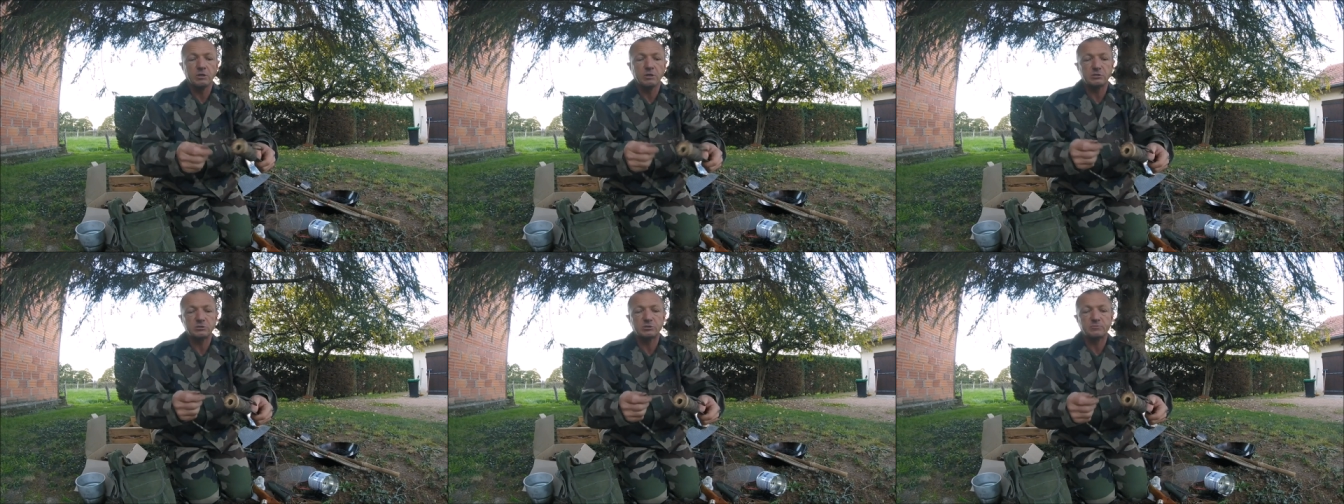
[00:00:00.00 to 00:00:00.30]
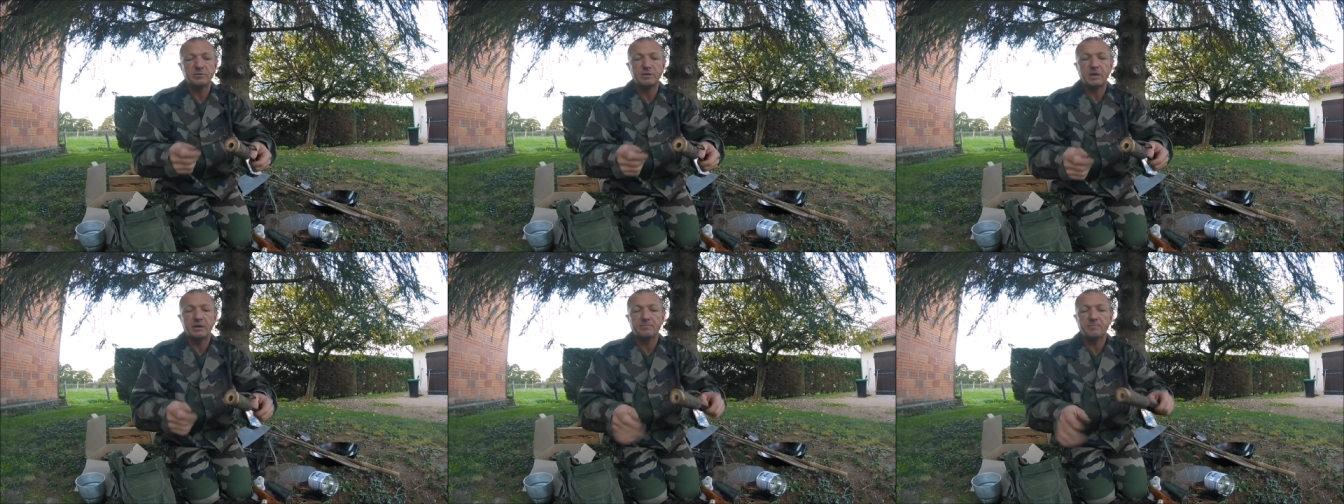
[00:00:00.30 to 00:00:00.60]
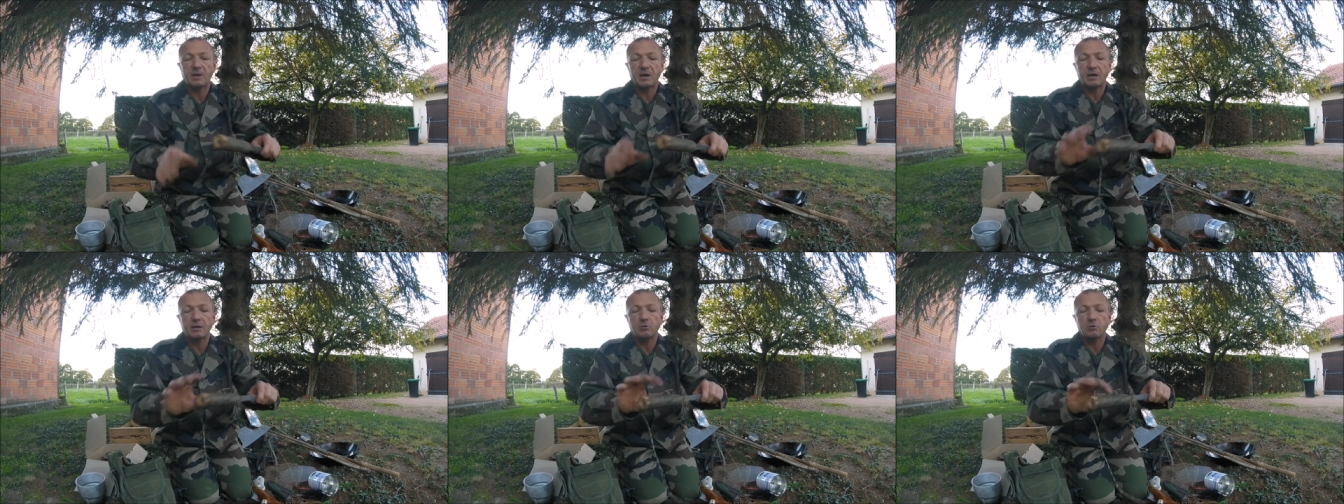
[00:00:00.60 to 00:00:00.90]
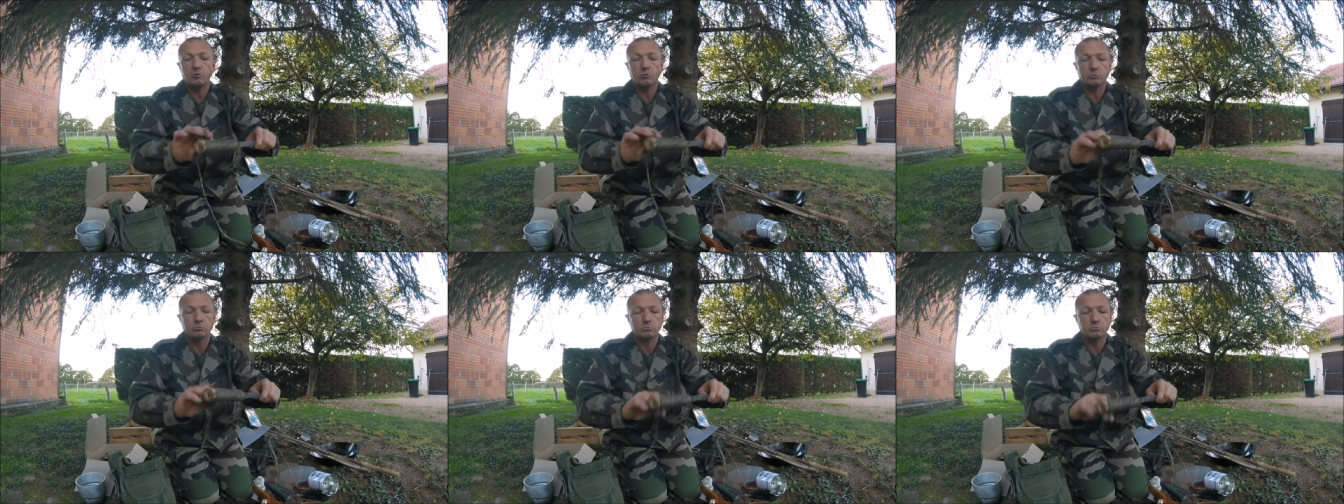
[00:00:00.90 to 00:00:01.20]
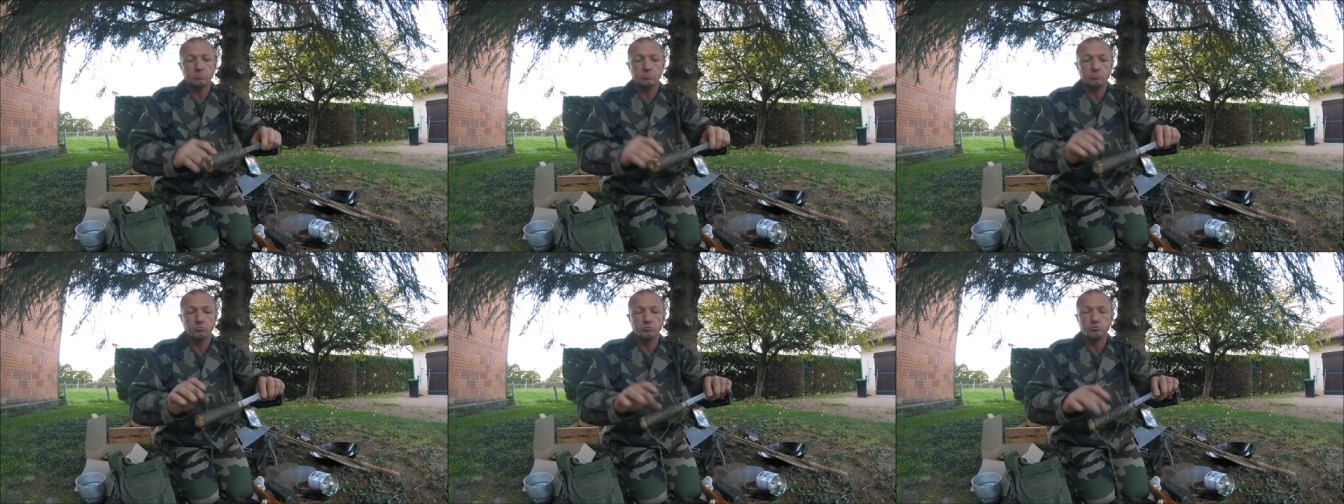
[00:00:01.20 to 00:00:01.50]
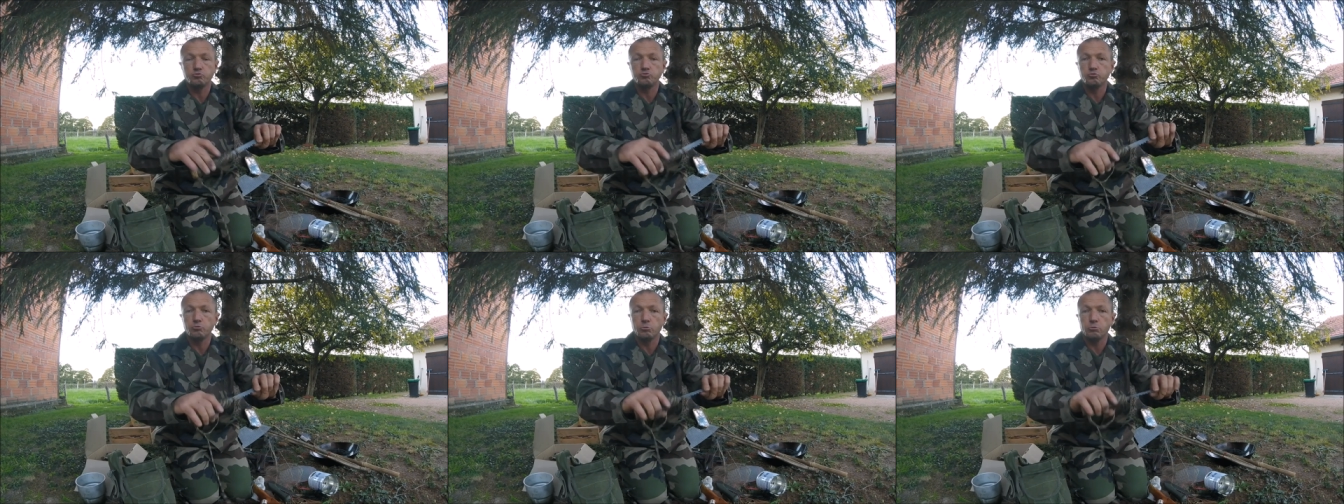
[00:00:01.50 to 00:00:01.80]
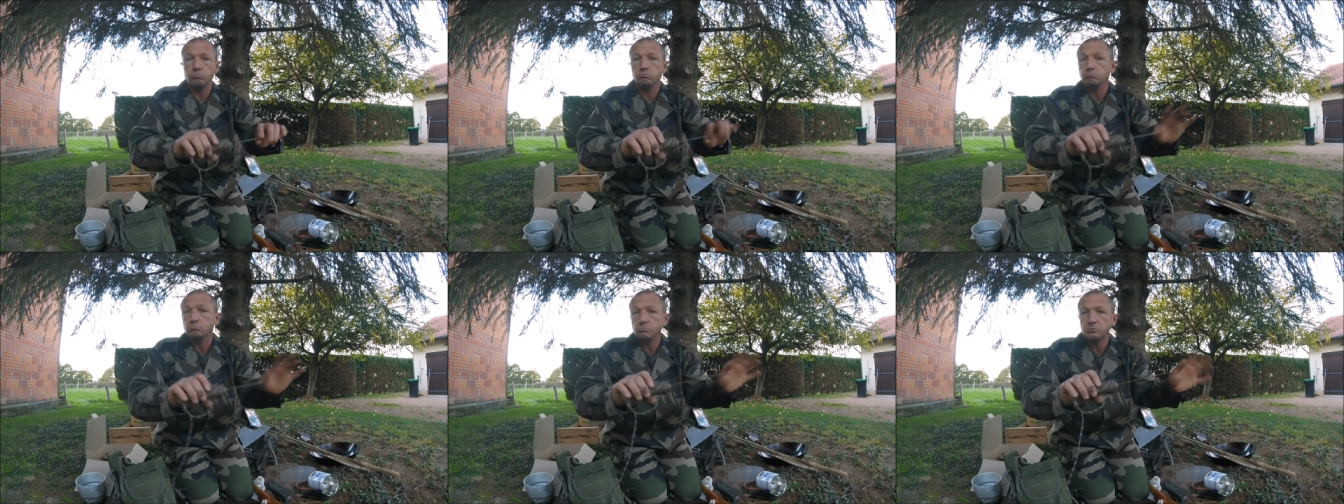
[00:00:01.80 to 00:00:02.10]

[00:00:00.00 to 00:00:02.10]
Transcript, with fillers: et j'ai mis de la paracorde autour.